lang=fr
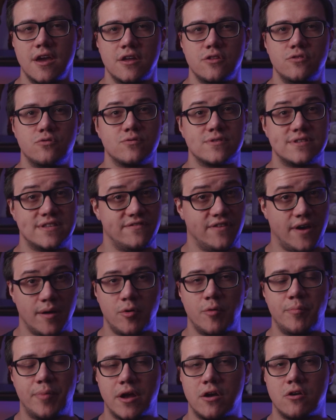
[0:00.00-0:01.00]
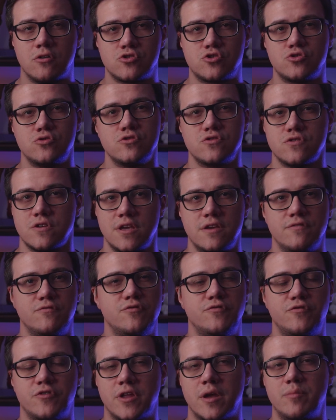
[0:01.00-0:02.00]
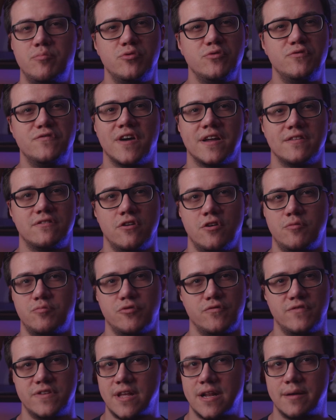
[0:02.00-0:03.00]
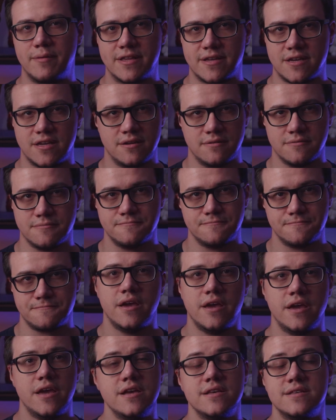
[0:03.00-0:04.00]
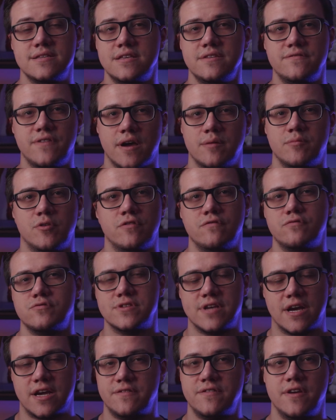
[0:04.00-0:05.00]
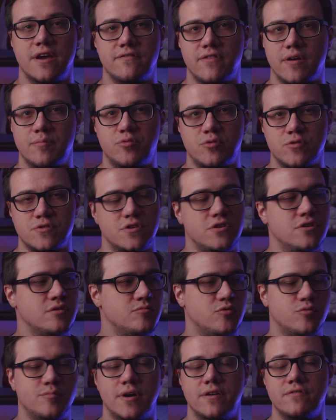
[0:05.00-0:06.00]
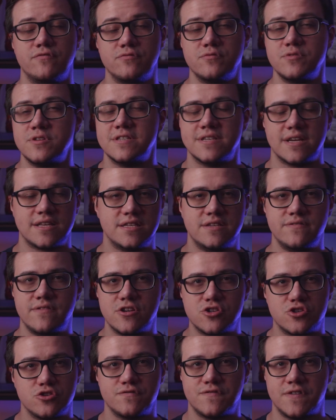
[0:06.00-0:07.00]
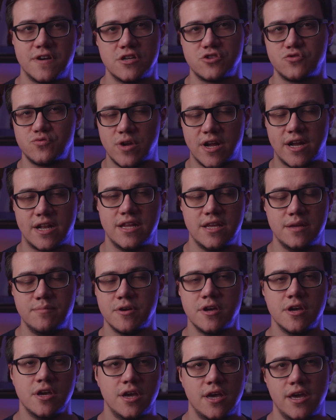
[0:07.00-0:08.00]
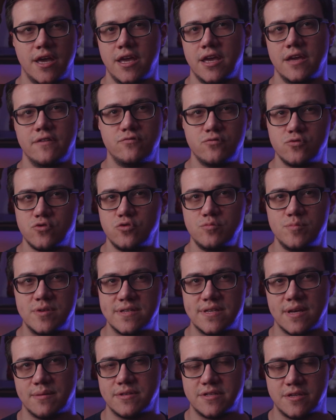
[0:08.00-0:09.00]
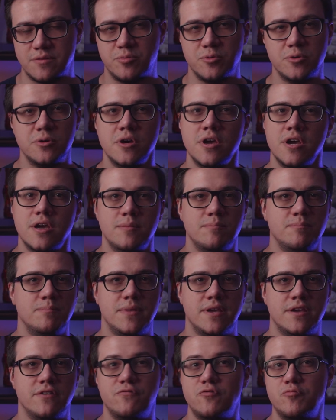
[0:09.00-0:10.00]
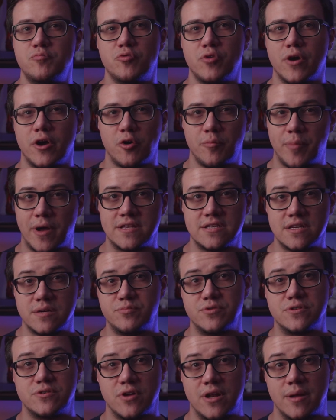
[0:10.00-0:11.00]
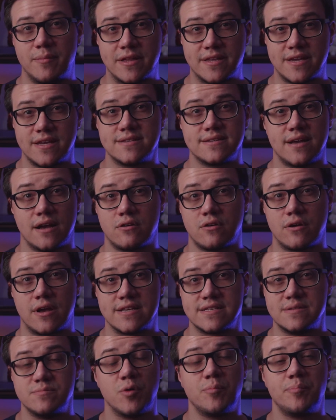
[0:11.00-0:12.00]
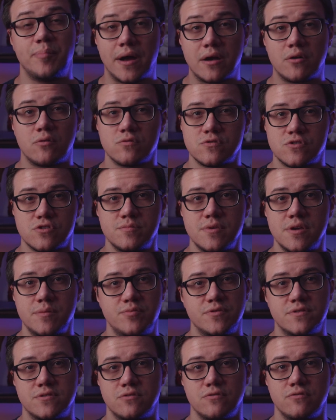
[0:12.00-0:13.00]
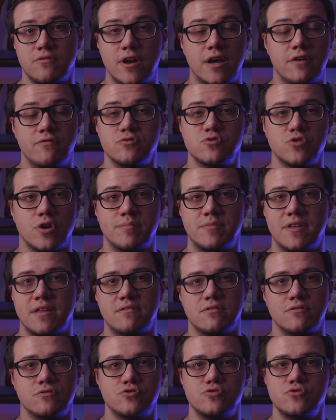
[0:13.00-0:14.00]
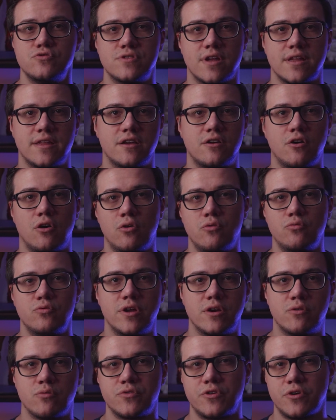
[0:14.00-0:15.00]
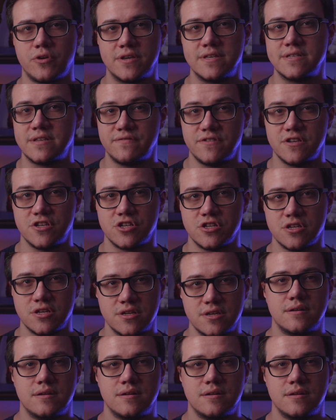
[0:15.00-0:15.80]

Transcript: donc c'est vraiment pas grand chose, il vous faudrait plus de 20 heures pour vider la batterie. Et si vraiment vous arrivez à 20%, bon bah vous désactivez le chauffage ou la clim et vous subissez un petit peu, mais vous pourrez repartir puisque la batterie sera quasiment pas consommée puisque voilà, vous aurez peut-être juste un écran ou les compteurs qui s'affichent.